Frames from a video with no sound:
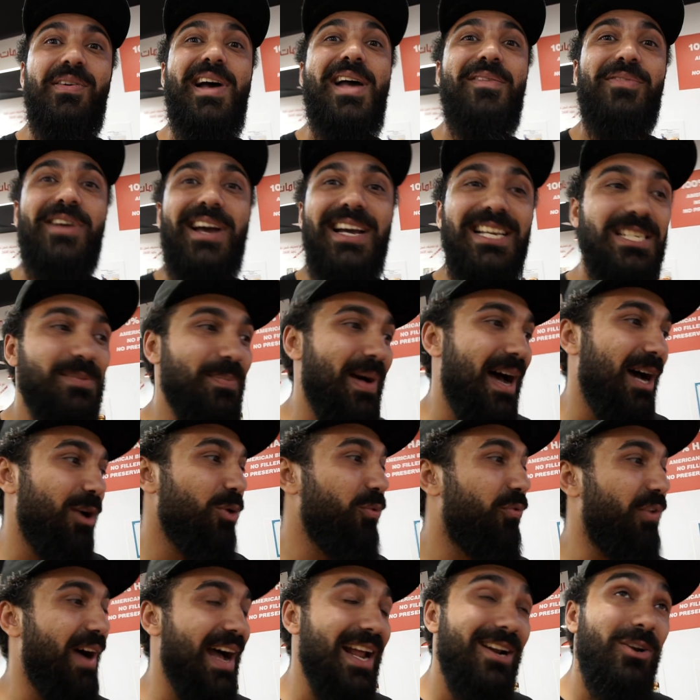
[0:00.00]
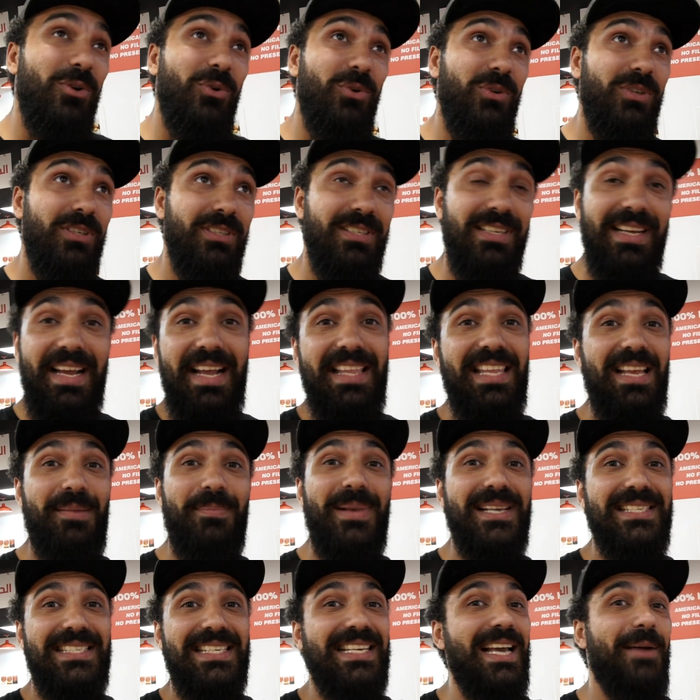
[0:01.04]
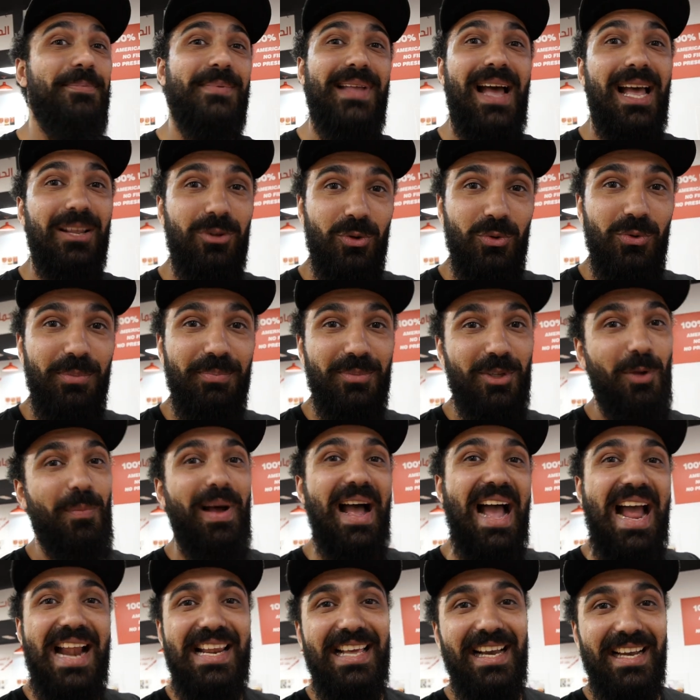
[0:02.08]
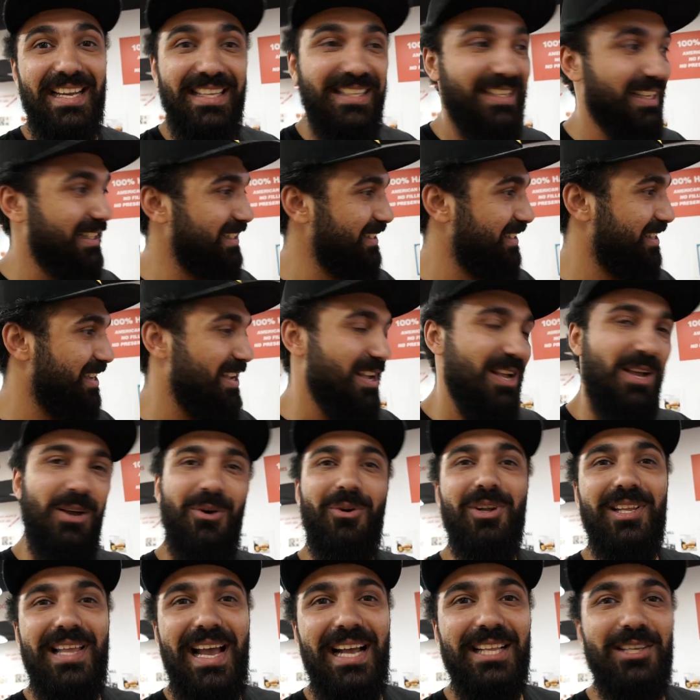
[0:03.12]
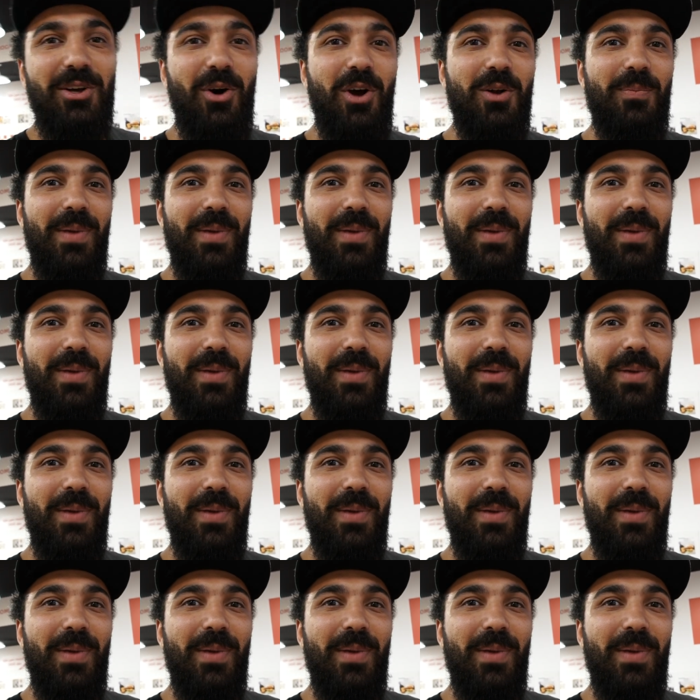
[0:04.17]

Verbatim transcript: فايف طيب، جايز معروف عنه ان المزيكا بتاعته بتبقى عاليه جدا وانت قاعد جوه